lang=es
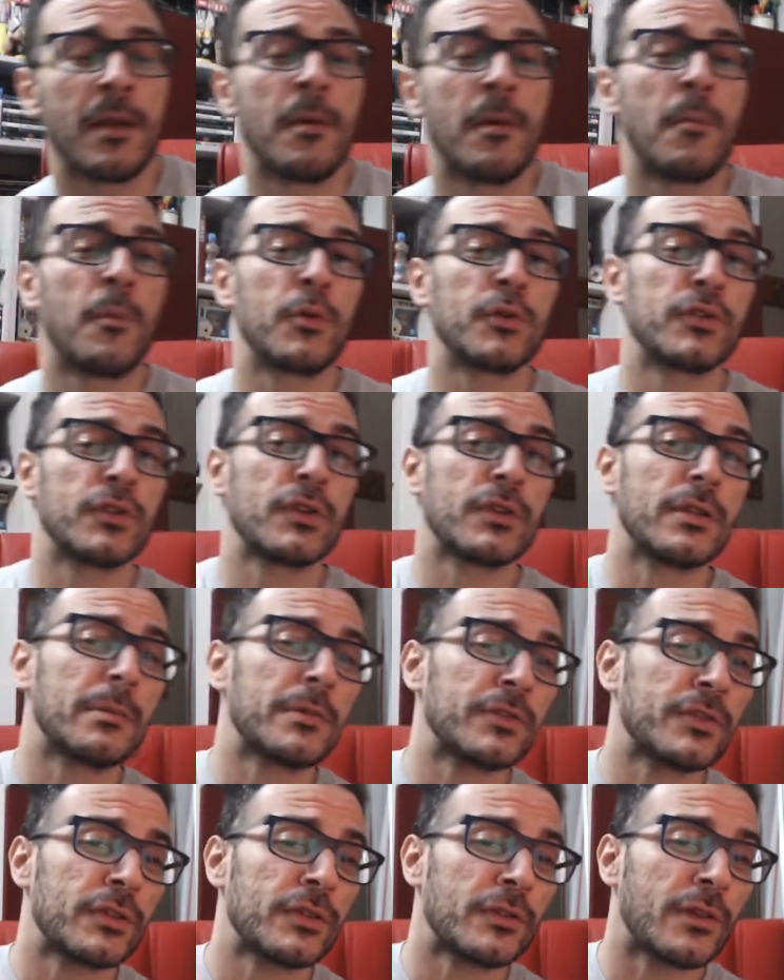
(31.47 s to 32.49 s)
Muchos de
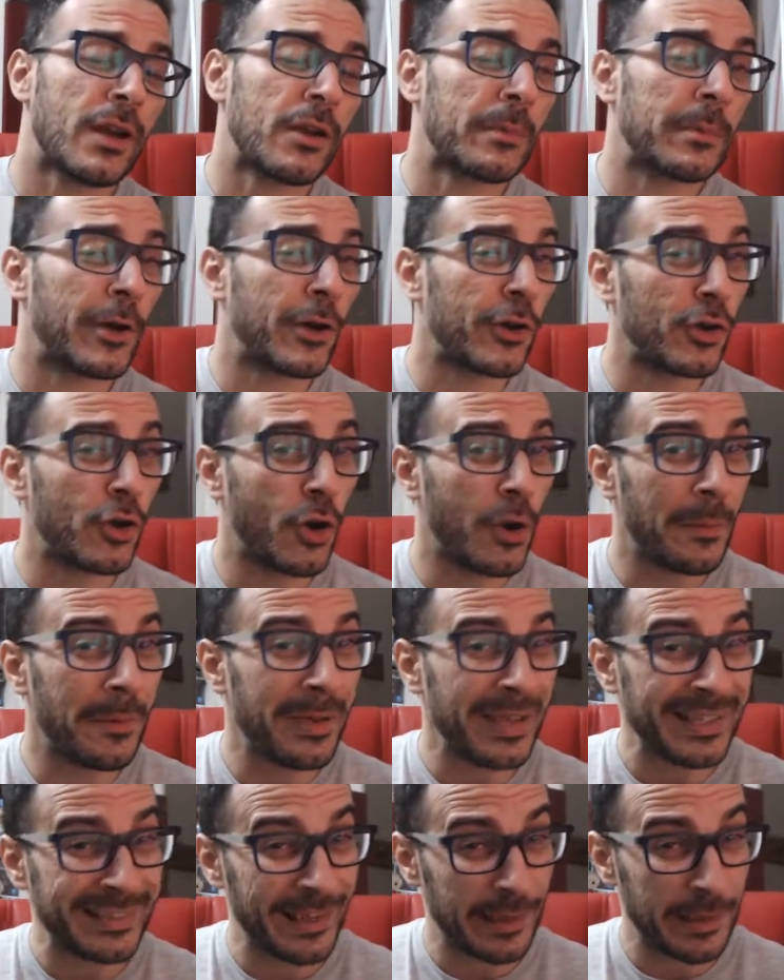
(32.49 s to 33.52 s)
vosotros a lo mejor lo
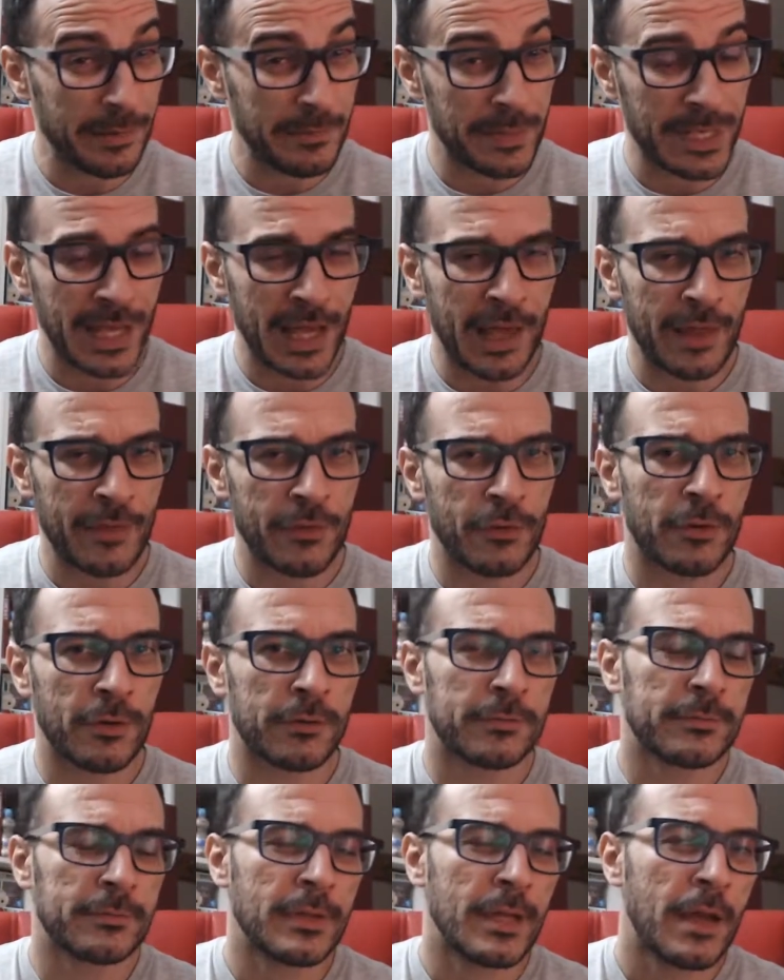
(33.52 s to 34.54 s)
habéis
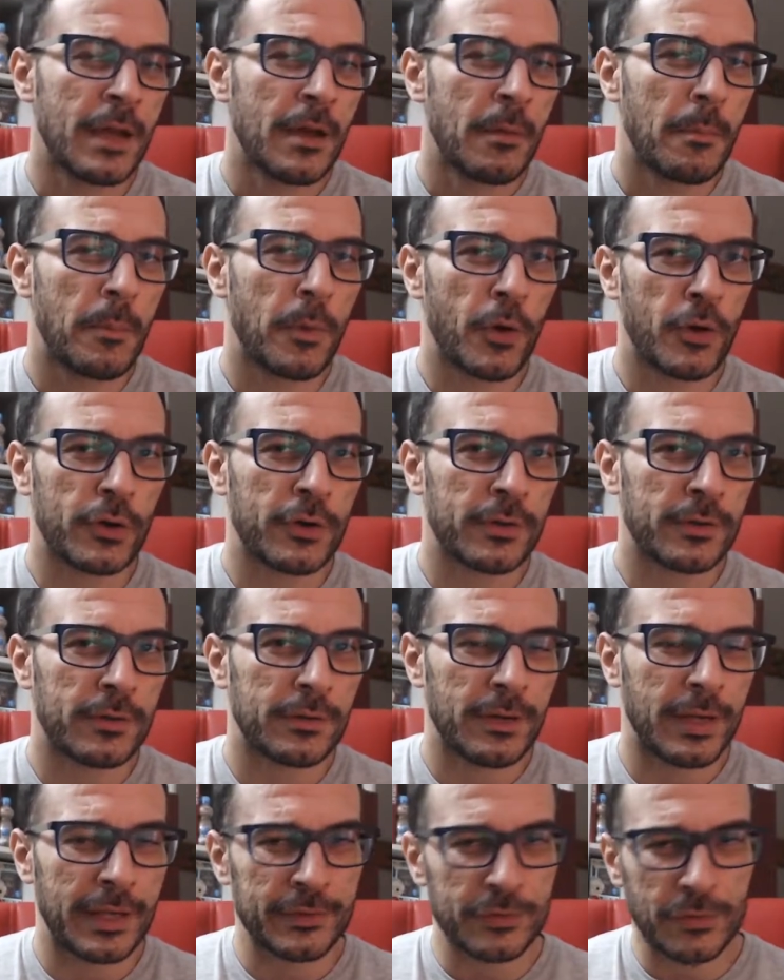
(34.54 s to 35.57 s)
adivinado
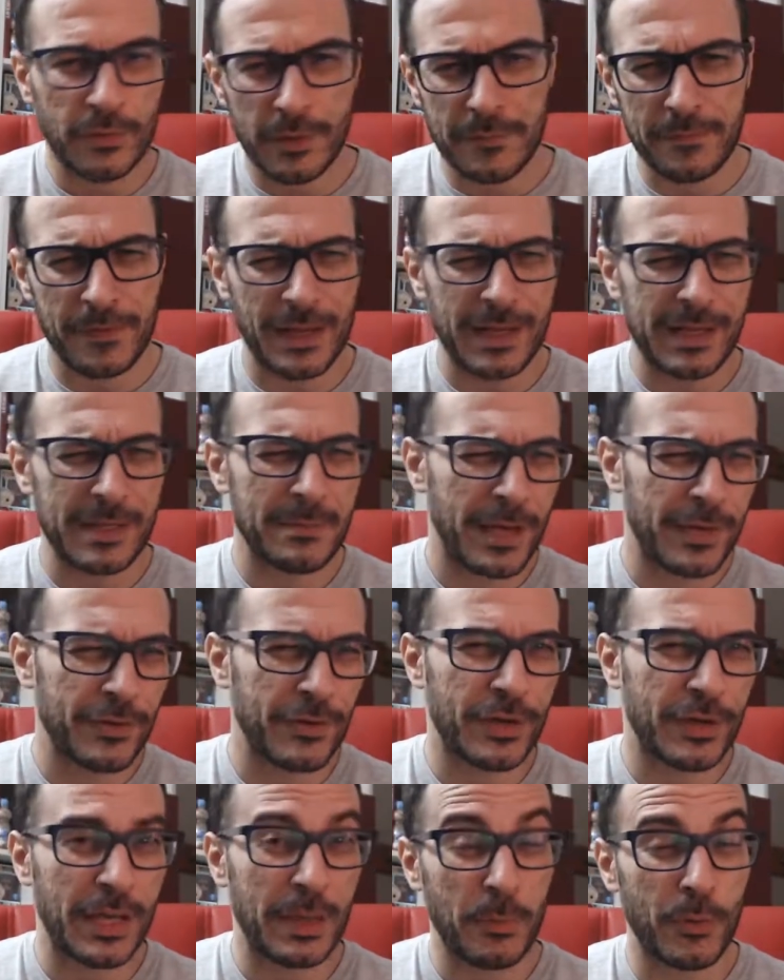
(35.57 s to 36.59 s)
por esos gifs
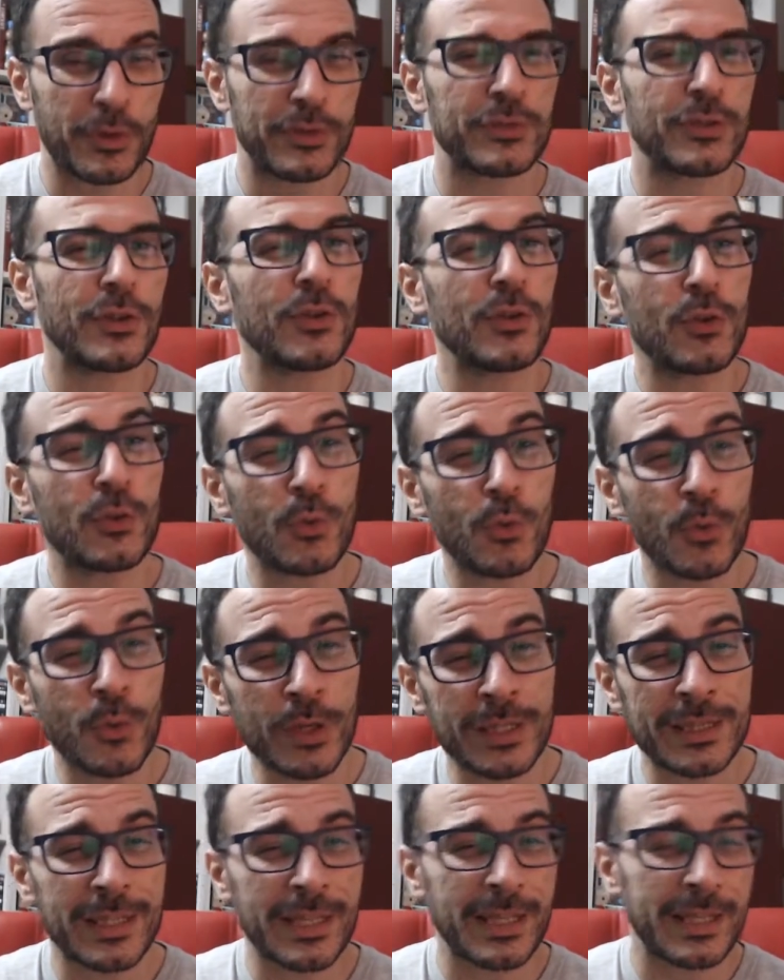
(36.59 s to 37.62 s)
animados que he puesto en
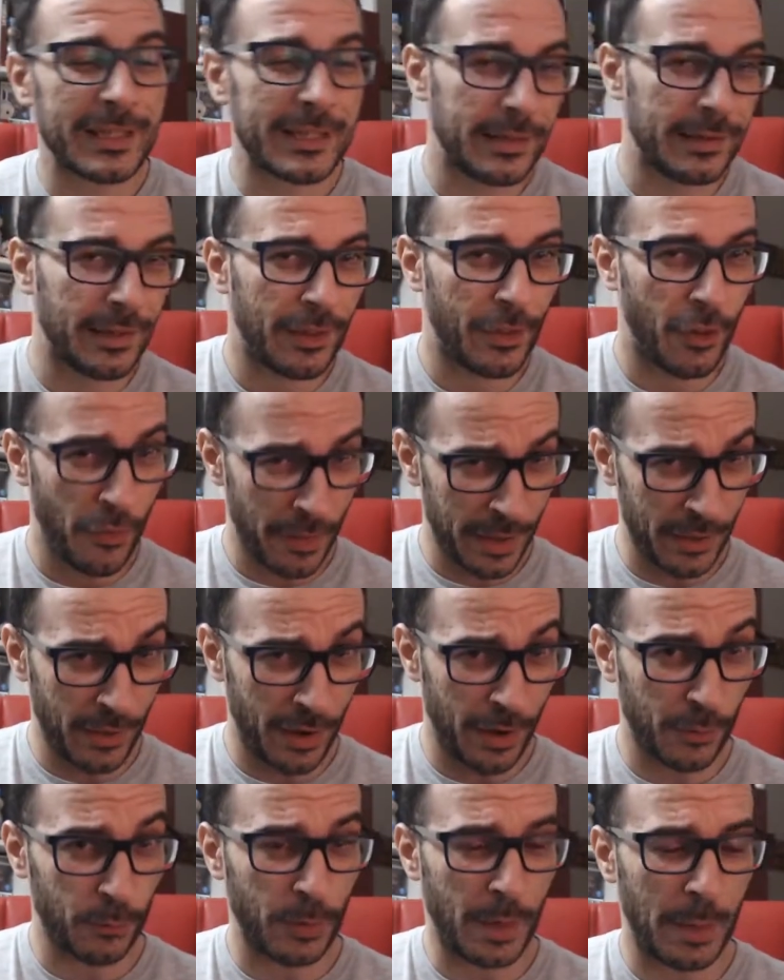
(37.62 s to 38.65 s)
Twitter intentando
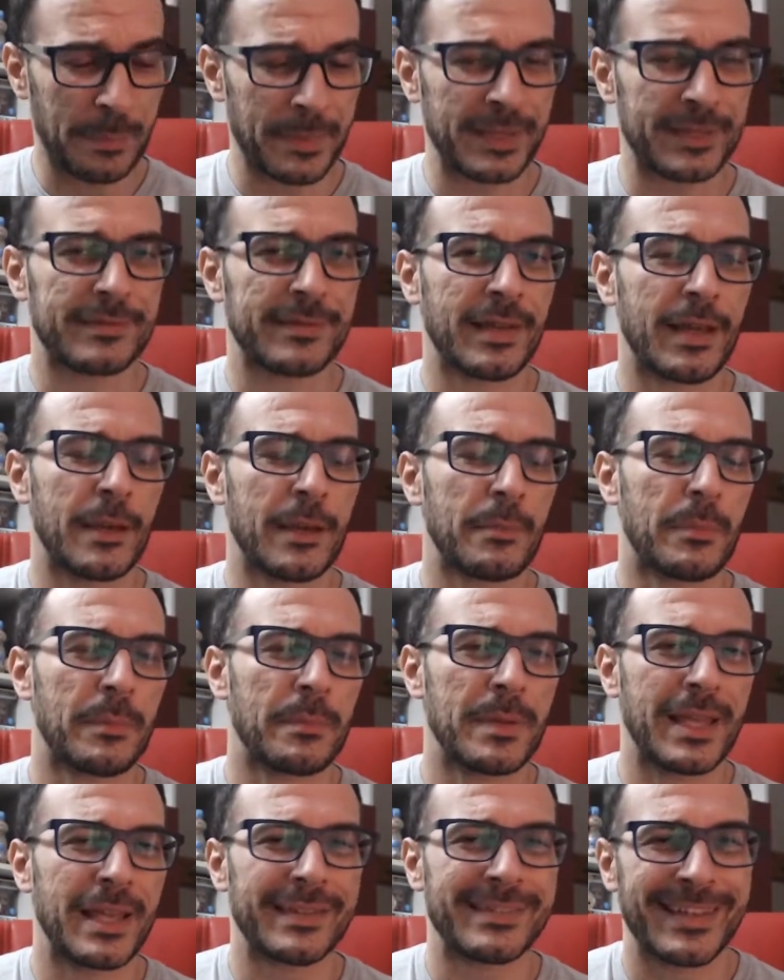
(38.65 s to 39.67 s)
daros alguna pista.
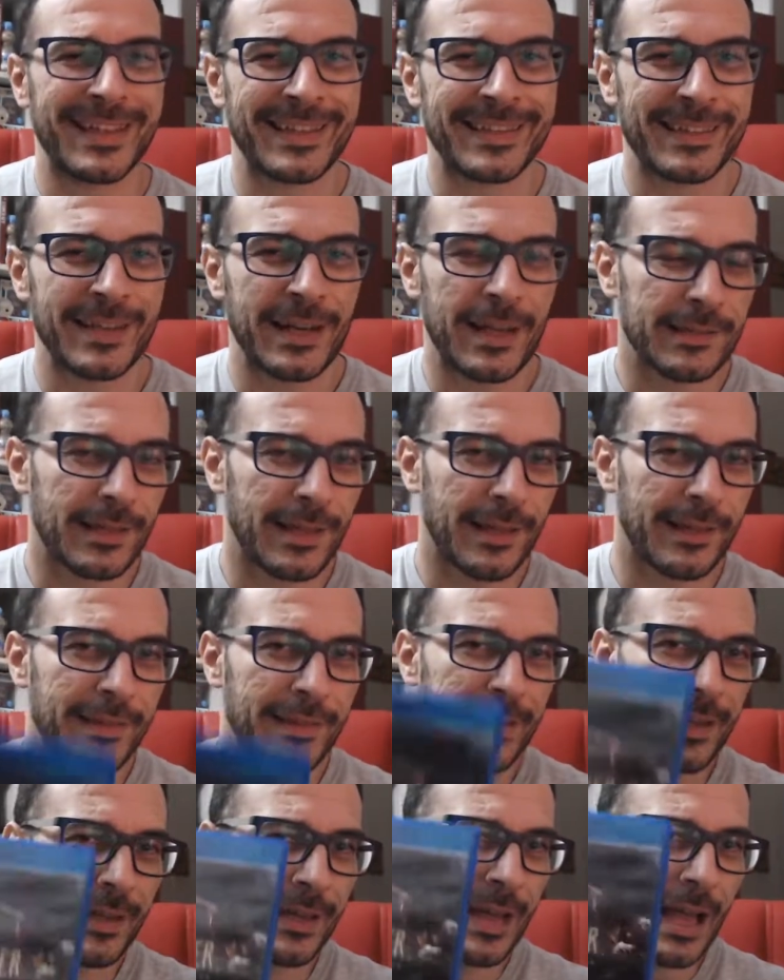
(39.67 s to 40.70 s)
Pues bien, se trata
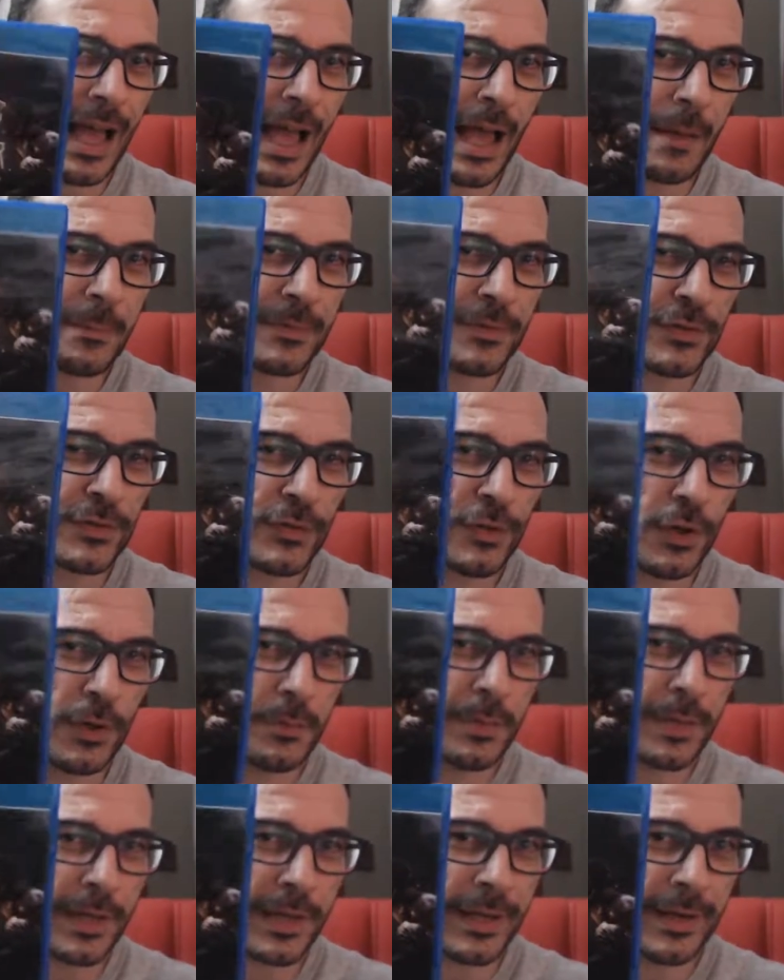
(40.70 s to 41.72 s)
de
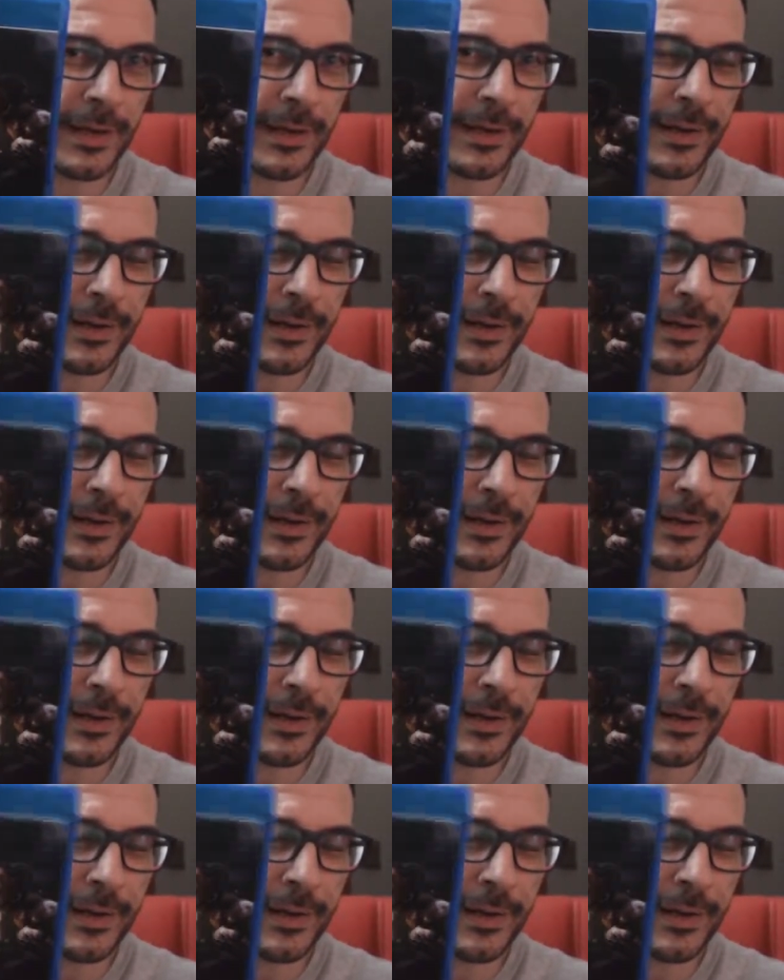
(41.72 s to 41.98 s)
Absolver.